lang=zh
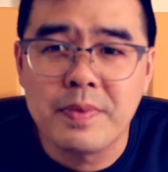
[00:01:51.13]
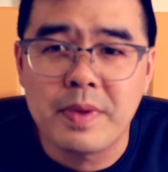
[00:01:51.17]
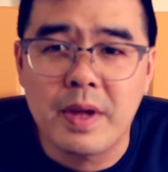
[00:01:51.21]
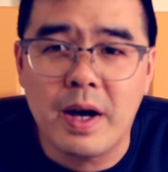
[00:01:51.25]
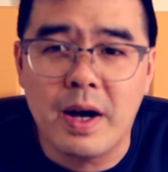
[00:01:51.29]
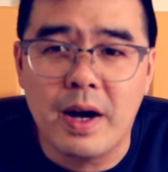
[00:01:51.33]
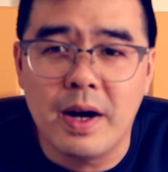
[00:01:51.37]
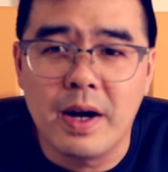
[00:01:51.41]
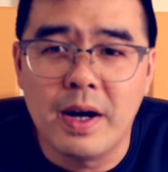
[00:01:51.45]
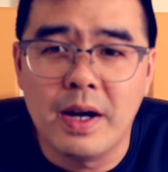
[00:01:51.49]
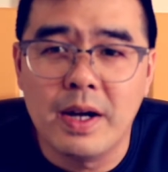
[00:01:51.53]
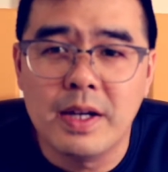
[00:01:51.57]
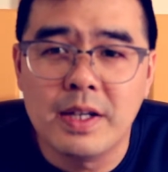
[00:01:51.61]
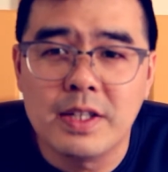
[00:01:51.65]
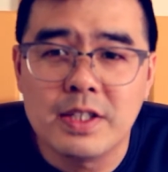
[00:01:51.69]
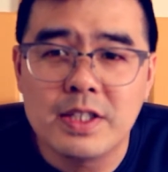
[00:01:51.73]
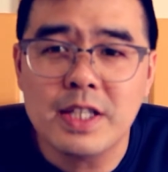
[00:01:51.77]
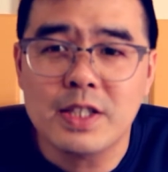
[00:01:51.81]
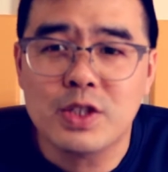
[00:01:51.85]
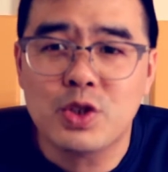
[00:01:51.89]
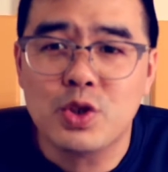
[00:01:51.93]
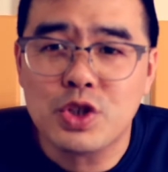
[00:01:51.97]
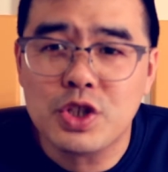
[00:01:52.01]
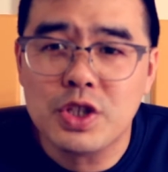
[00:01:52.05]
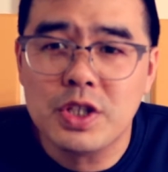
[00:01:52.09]
啊，
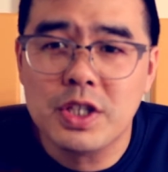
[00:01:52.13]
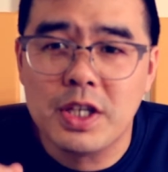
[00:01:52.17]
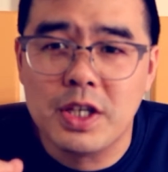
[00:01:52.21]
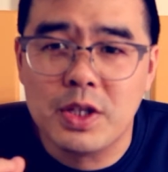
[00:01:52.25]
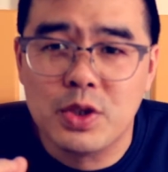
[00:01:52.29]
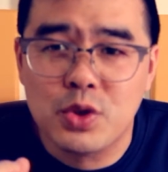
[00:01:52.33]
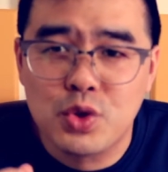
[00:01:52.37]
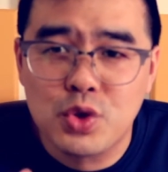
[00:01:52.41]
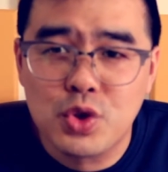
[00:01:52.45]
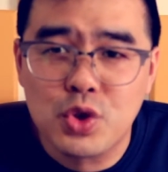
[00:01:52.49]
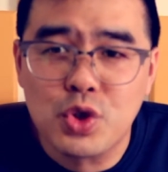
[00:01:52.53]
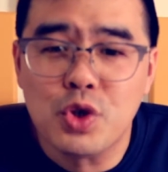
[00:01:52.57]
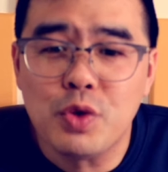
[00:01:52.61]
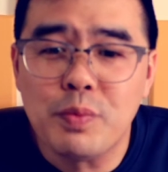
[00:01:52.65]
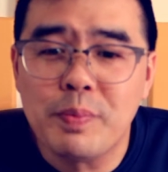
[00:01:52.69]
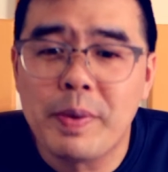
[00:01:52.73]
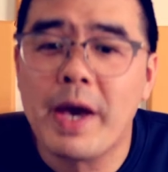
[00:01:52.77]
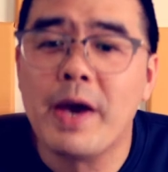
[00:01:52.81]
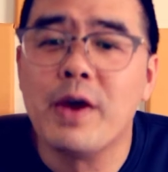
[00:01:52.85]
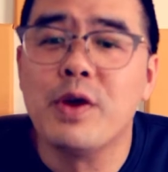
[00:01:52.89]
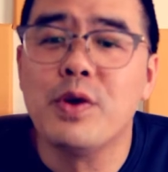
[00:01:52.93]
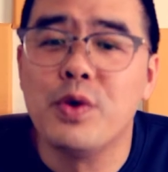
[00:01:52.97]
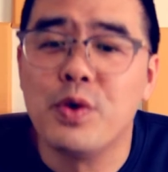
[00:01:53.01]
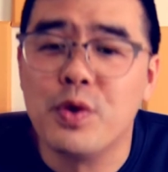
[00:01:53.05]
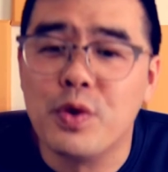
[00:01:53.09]
这就是你区
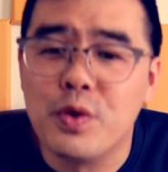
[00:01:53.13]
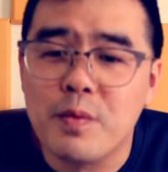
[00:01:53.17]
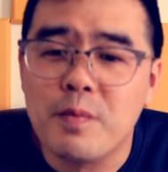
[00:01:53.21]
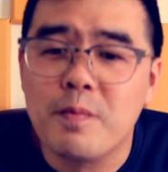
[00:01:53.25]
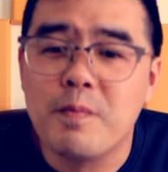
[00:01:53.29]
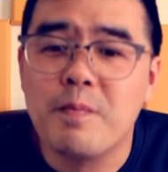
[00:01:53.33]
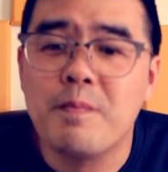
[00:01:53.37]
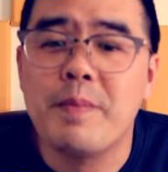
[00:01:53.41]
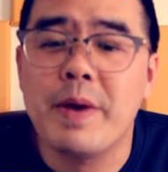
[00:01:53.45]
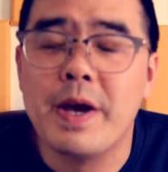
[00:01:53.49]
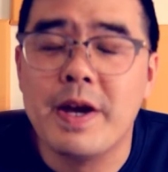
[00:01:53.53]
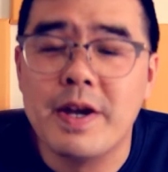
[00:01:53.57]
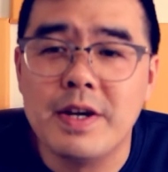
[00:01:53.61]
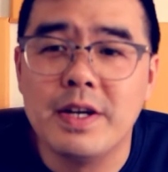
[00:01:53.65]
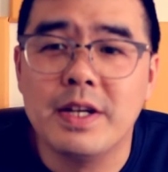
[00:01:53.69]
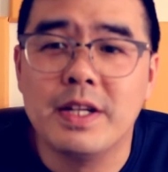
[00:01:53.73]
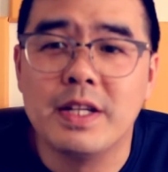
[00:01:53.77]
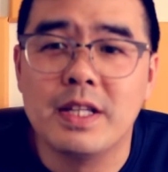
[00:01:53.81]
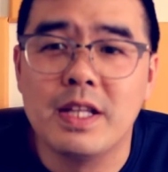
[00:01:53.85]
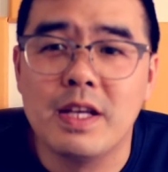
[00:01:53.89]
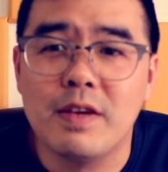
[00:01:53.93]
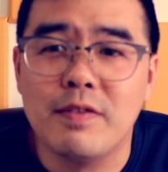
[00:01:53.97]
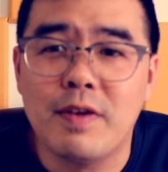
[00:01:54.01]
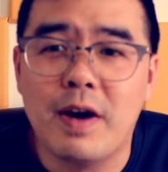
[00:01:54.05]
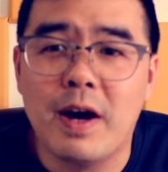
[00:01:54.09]
别于别人的
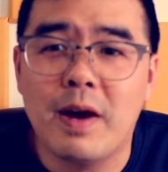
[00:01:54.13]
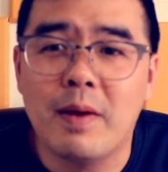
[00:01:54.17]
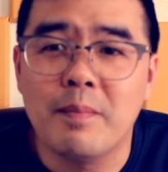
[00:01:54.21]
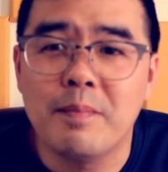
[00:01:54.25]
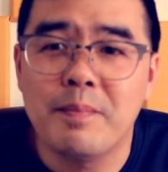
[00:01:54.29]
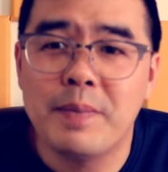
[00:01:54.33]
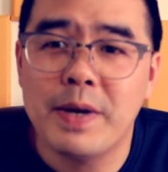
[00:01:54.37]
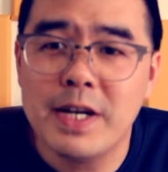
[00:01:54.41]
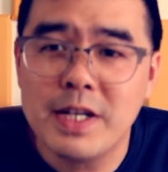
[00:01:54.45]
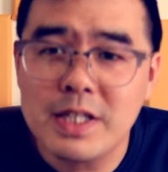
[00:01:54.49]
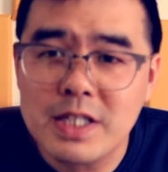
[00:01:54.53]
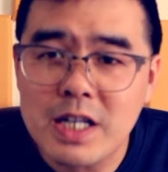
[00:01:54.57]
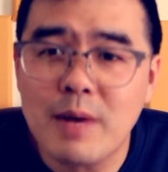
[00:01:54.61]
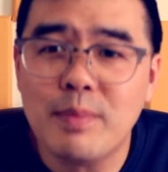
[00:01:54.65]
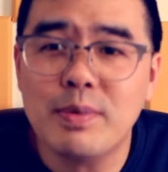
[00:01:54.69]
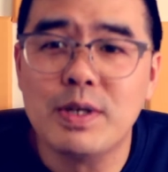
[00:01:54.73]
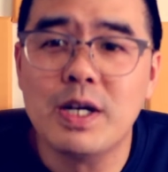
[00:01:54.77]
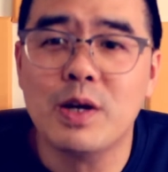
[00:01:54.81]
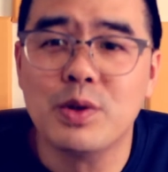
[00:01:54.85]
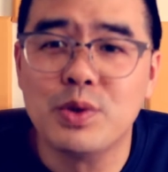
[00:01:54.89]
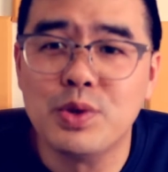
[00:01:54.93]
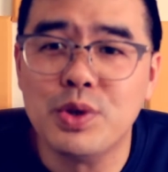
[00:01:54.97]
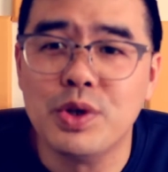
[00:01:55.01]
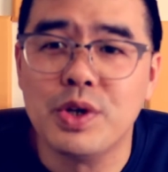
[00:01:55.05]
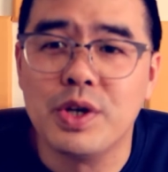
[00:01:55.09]
地方，别人唱不
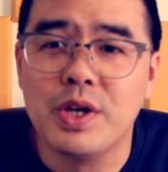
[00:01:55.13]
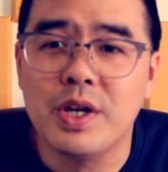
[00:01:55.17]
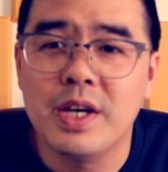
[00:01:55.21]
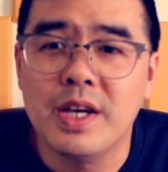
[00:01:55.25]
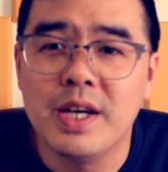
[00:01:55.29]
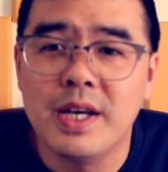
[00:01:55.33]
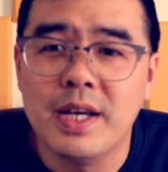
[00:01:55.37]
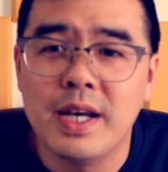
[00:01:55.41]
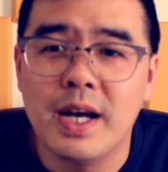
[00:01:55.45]
上去。